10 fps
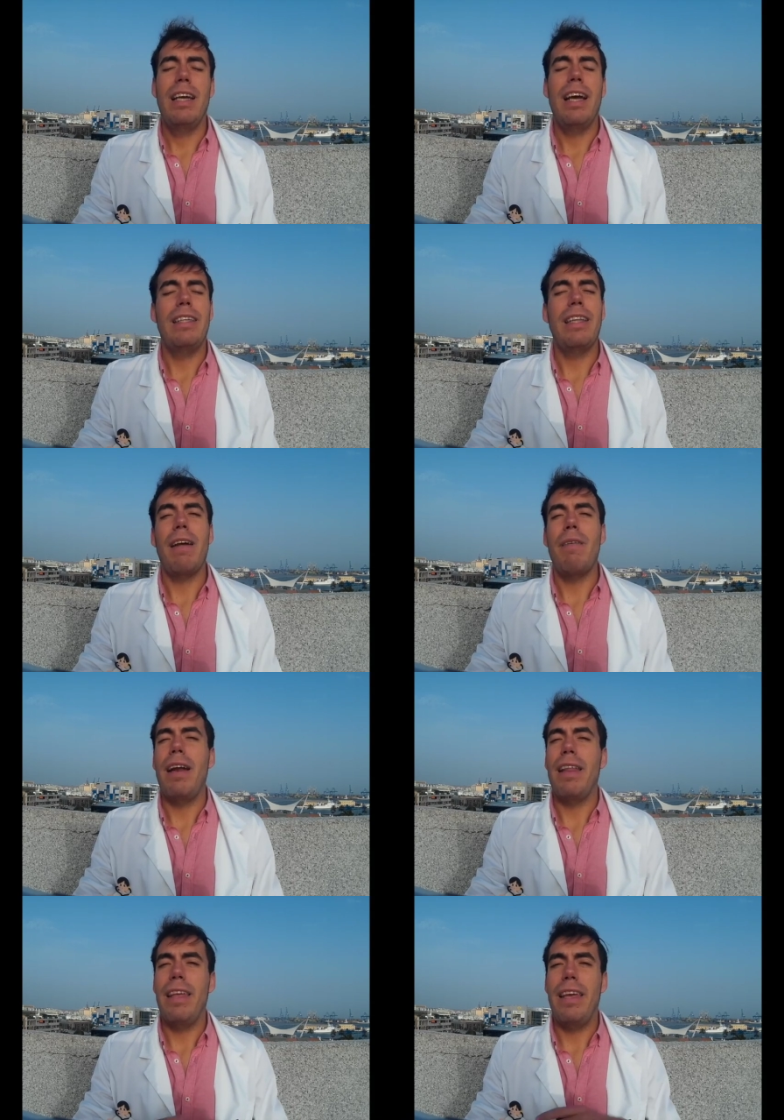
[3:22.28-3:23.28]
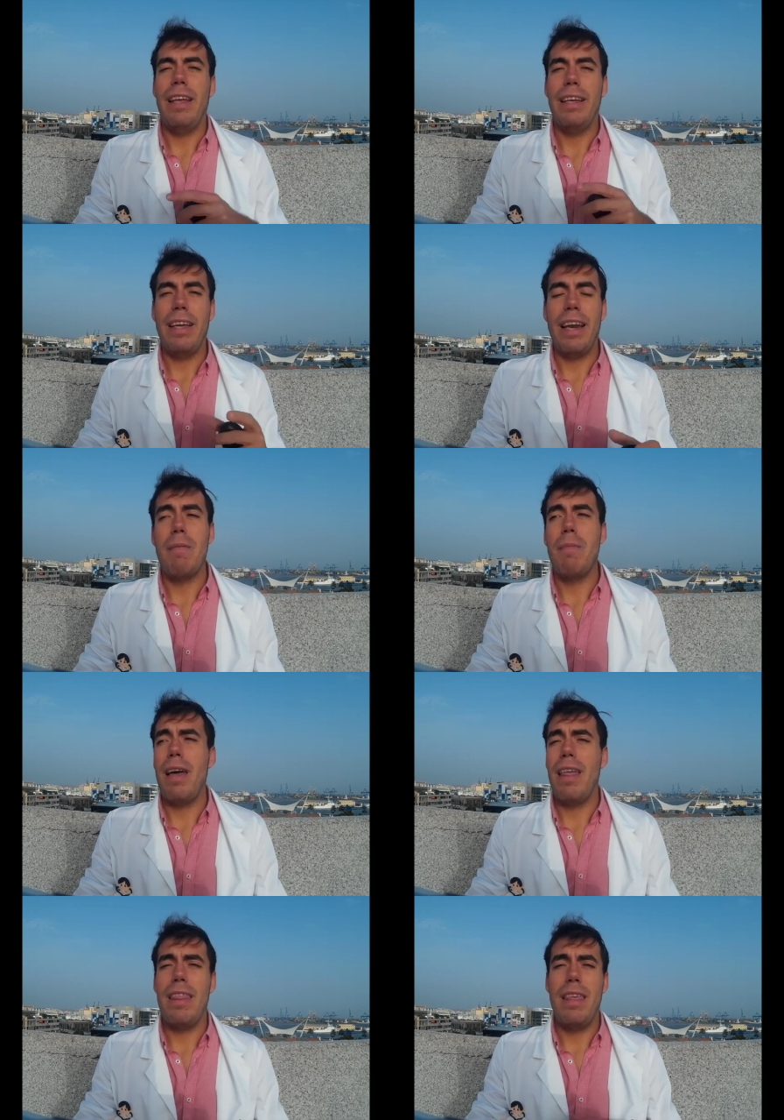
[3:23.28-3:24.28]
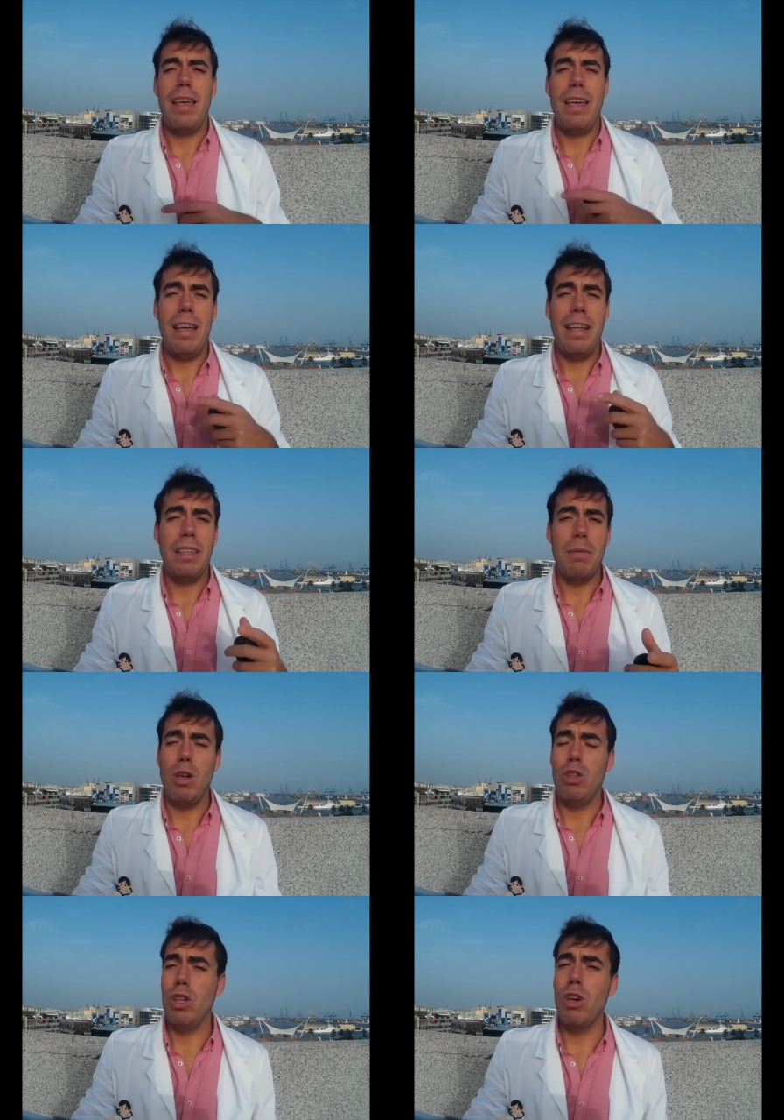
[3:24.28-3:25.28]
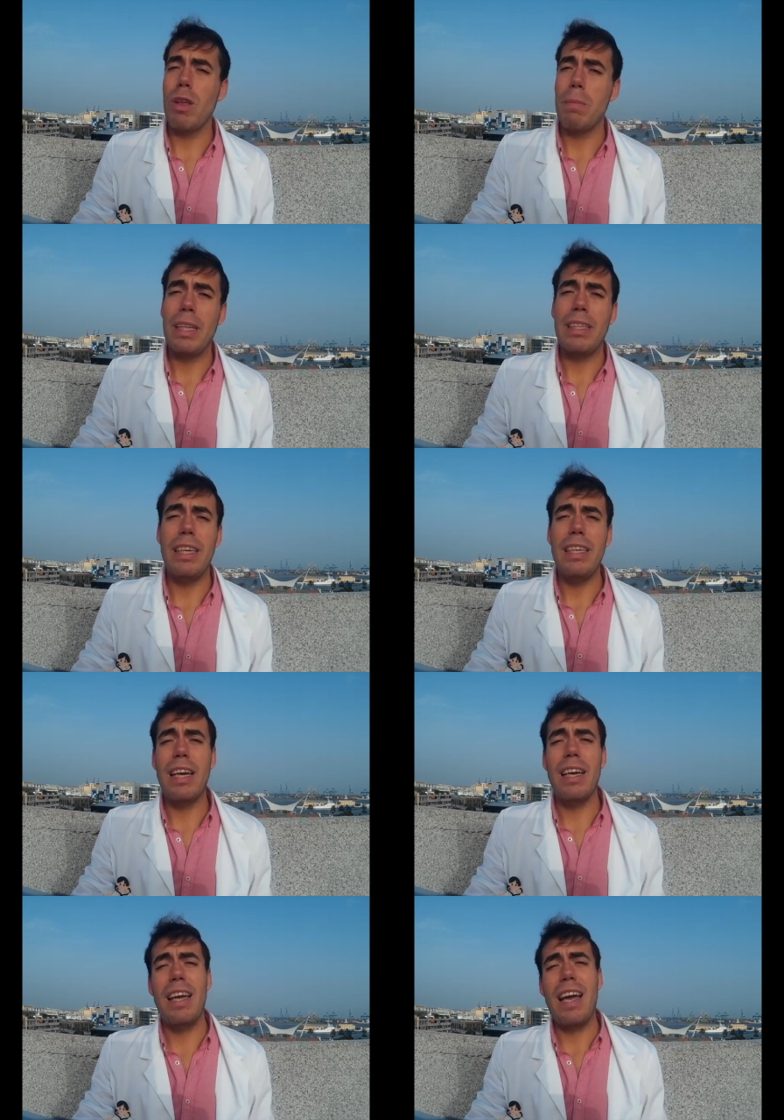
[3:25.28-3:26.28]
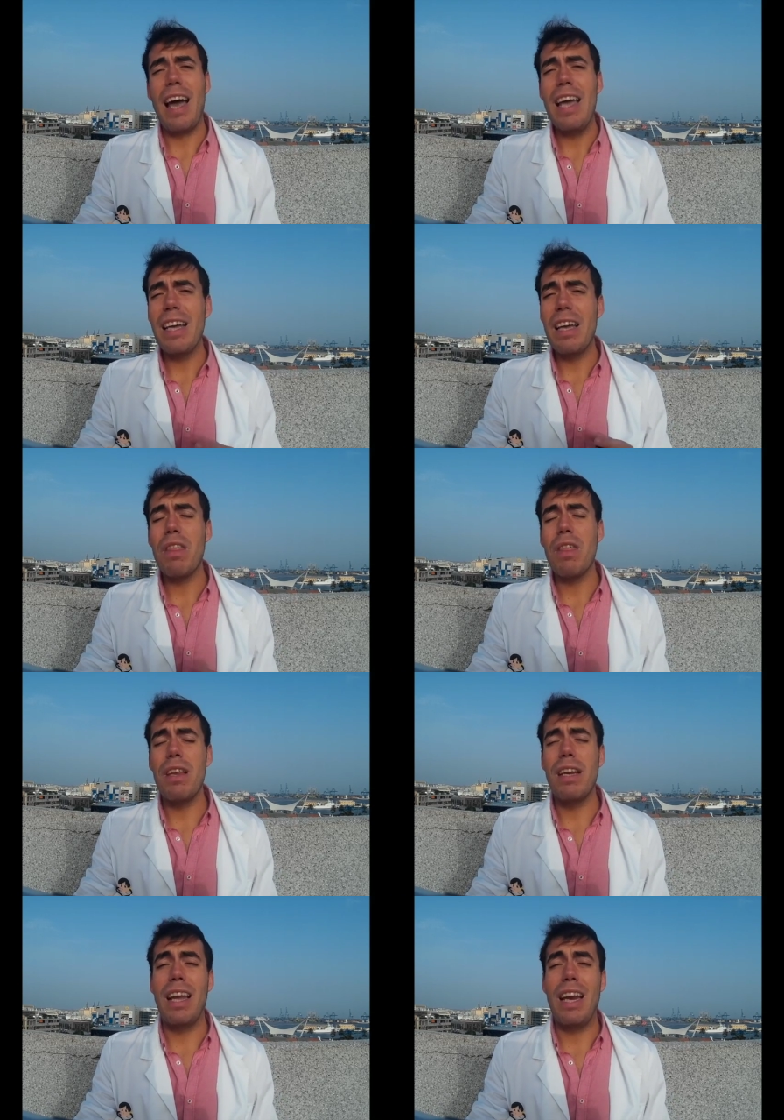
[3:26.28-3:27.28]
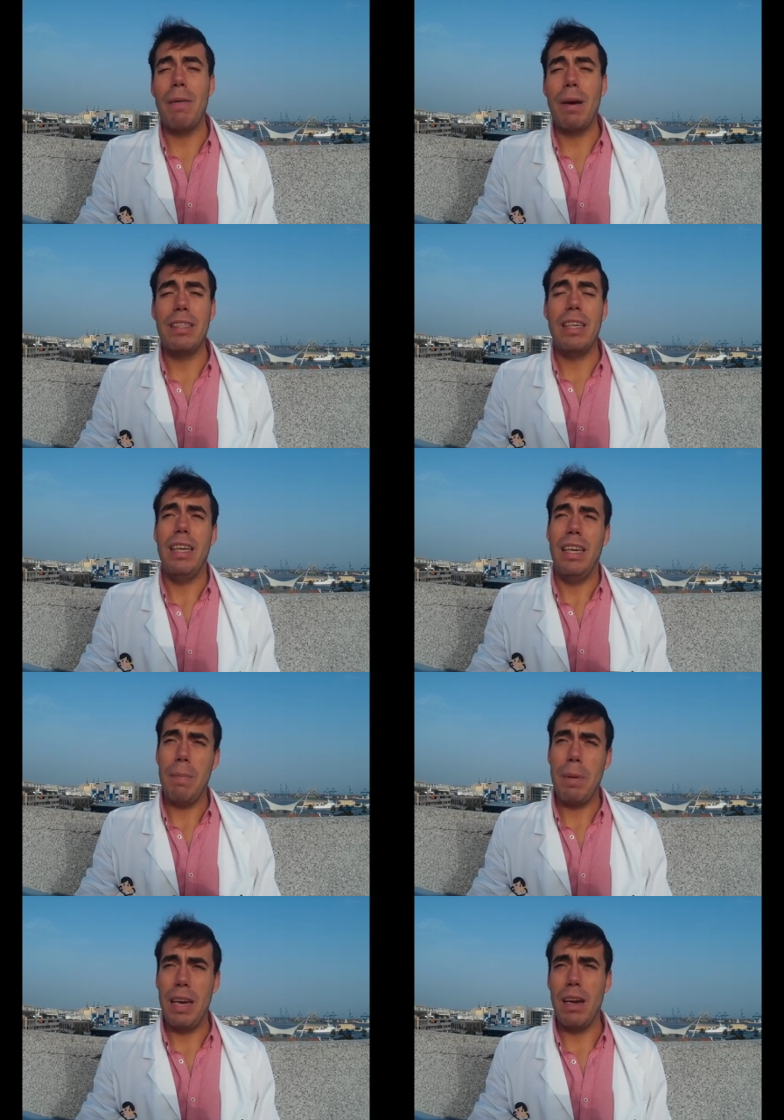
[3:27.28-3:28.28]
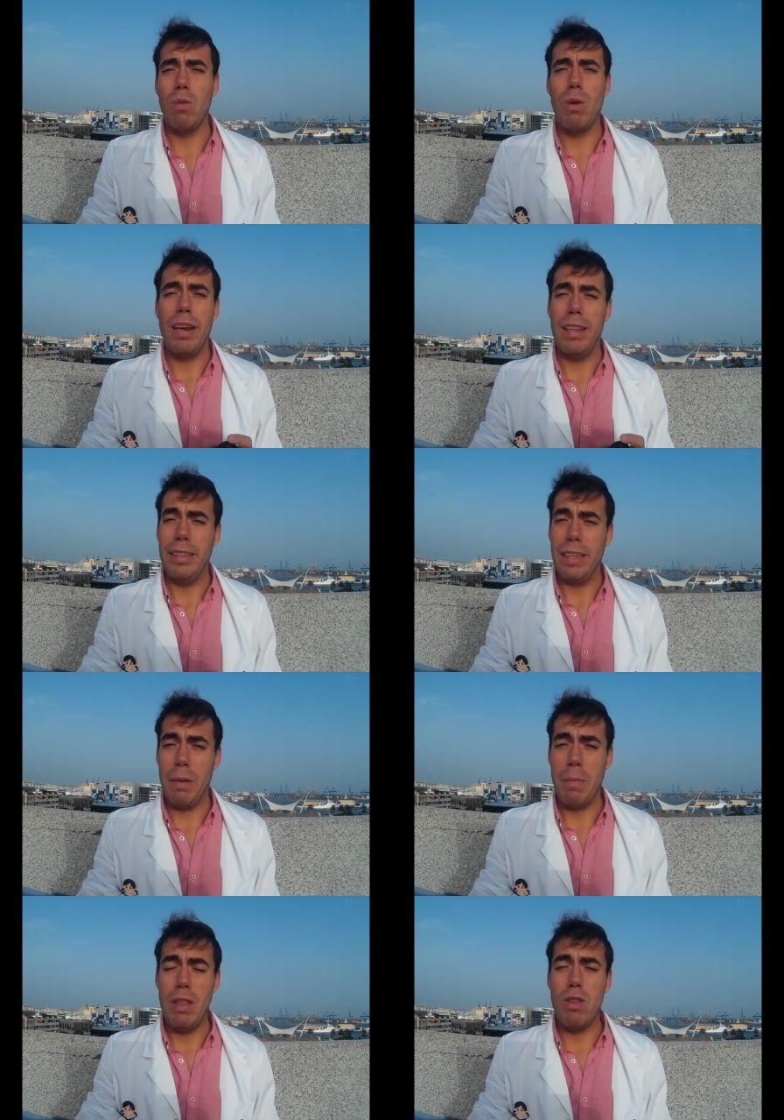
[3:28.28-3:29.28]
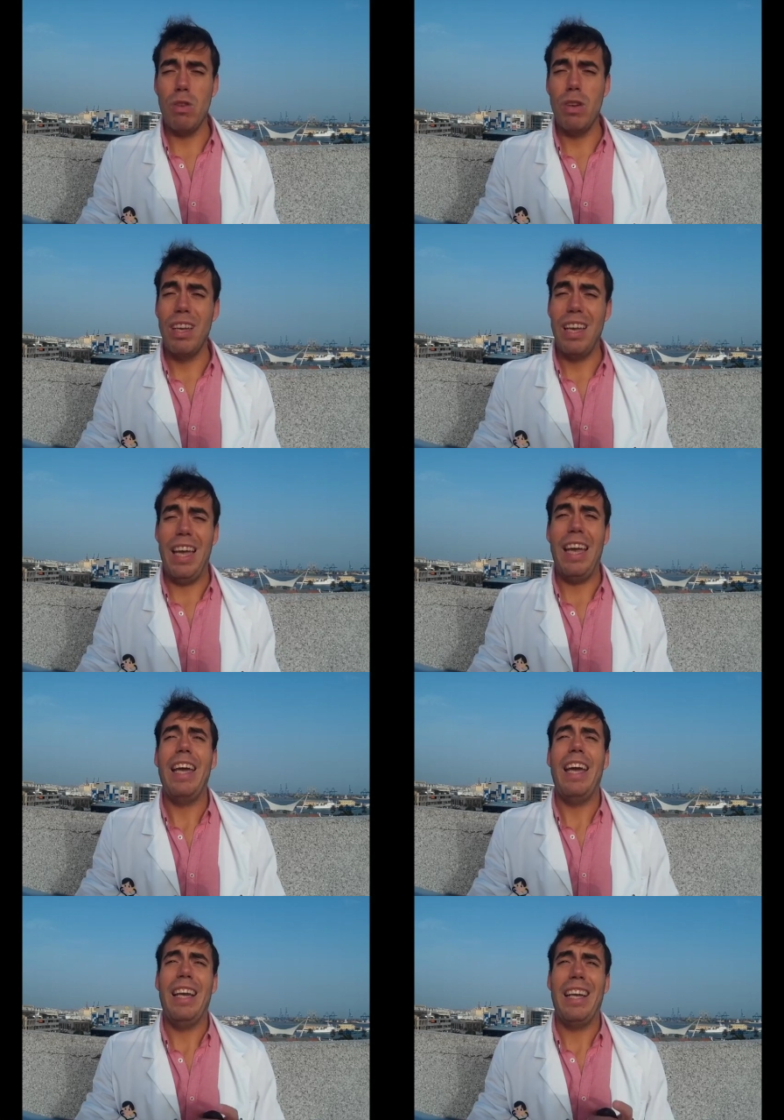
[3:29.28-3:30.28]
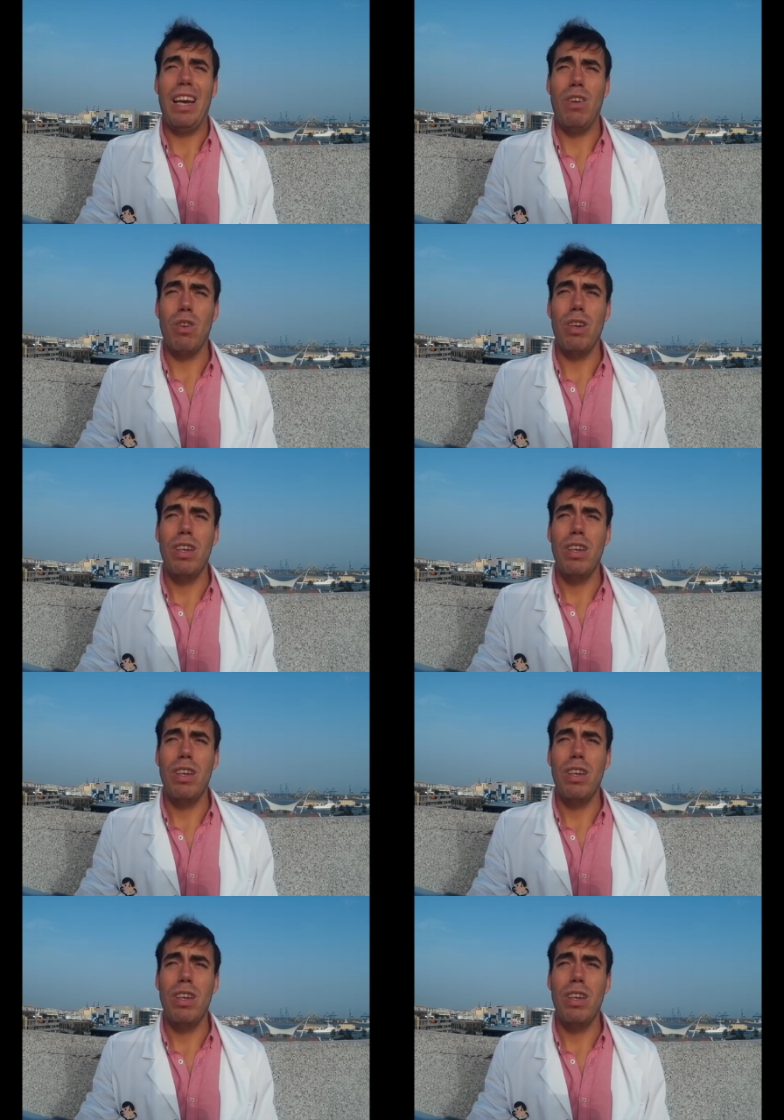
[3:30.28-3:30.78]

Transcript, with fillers: Antes de hablar de cremas, de antibióticos, de pastillas, hay que incidir que la base y la piedra angular del tratamiento es el calor.